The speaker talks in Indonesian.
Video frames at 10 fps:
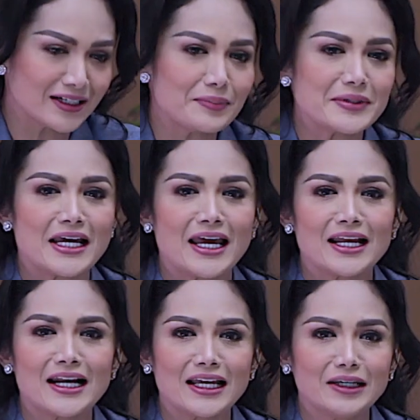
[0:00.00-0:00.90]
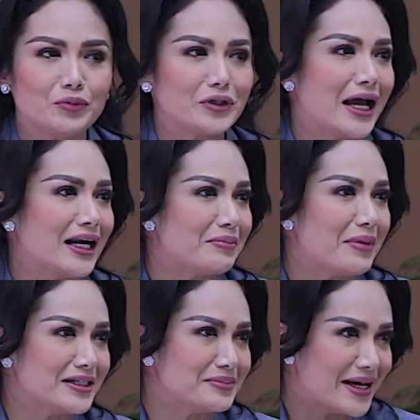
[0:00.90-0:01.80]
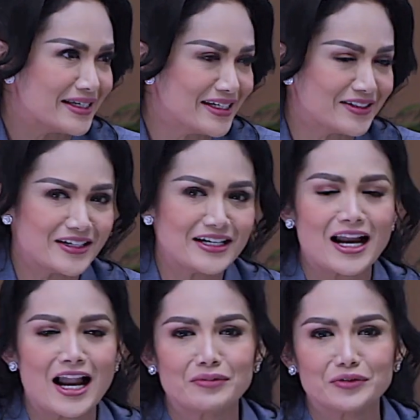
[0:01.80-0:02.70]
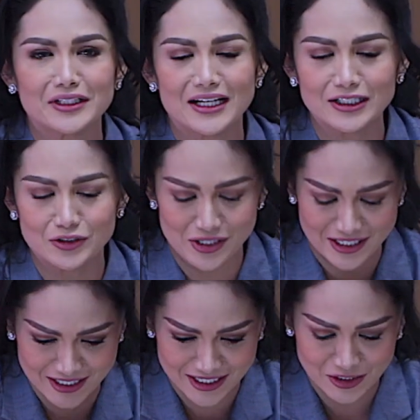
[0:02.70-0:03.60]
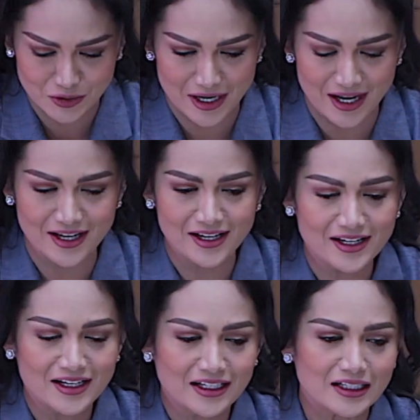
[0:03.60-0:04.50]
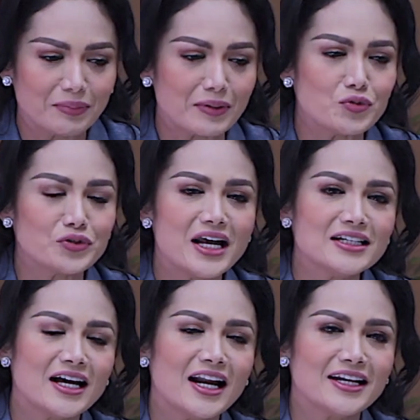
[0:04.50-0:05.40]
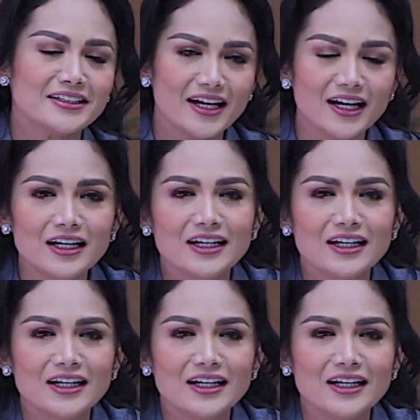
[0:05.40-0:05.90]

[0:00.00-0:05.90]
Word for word: kepercayaan lagi punya anak bayi-bayi gitu dan alhamdulillah terus izin juga dipermudah jalannya.